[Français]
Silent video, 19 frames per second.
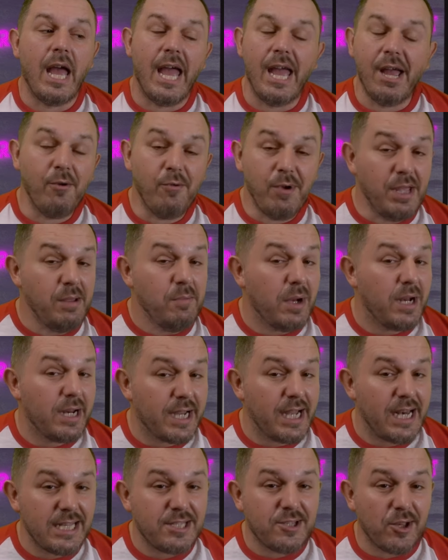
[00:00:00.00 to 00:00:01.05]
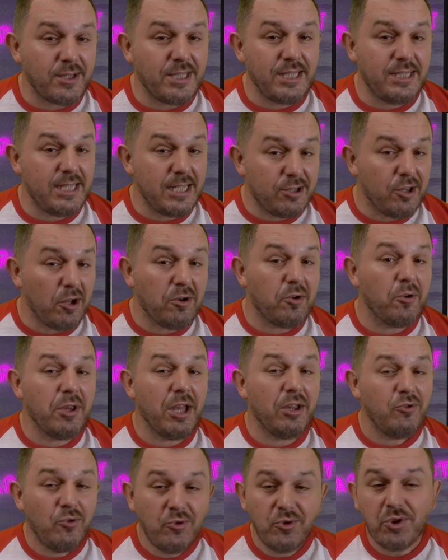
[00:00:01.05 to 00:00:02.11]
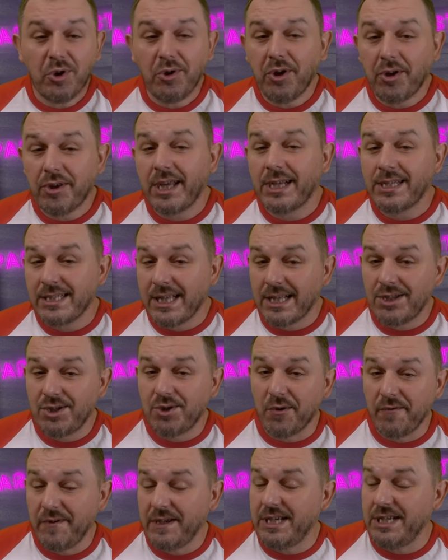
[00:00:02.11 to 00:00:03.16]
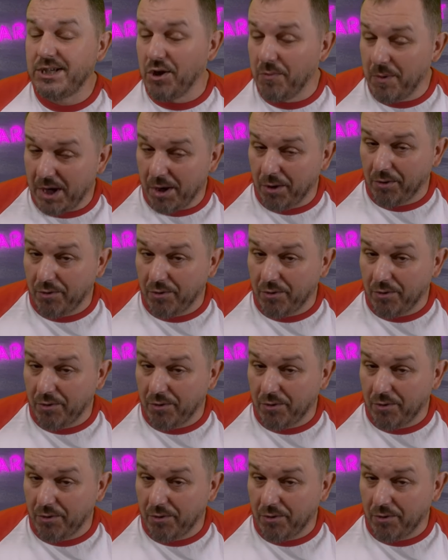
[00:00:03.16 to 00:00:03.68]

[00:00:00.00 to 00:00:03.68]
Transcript: Et eh oui, malgré la sortie de TikTok, on a toujours notre instinct de survie qui sommeille en